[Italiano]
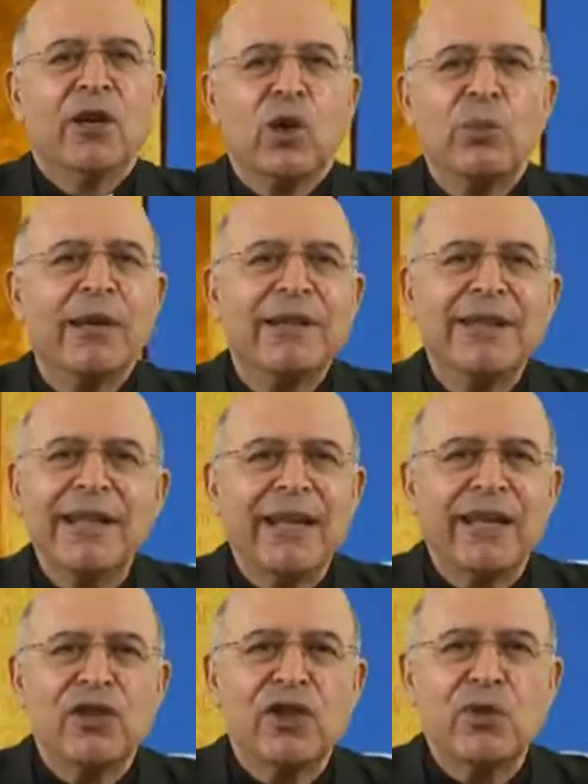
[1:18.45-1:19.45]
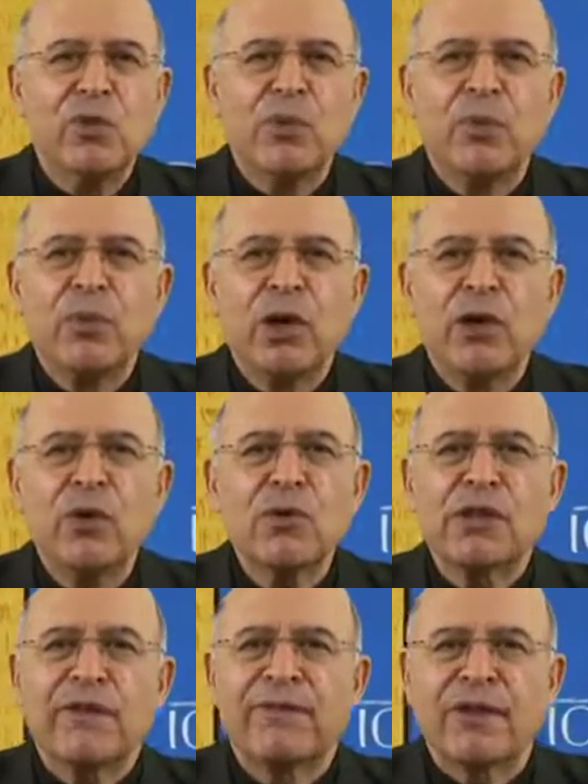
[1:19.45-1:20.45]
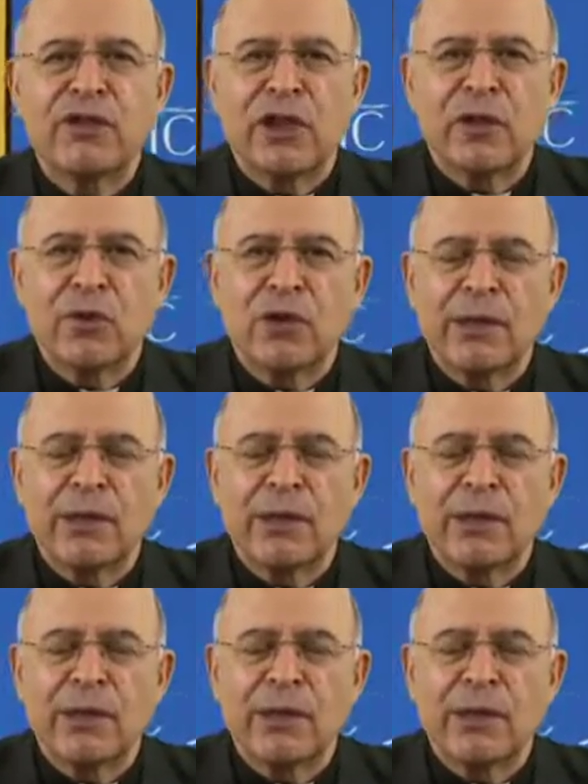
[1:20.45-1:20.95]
come a dire che Gesù non sta facendo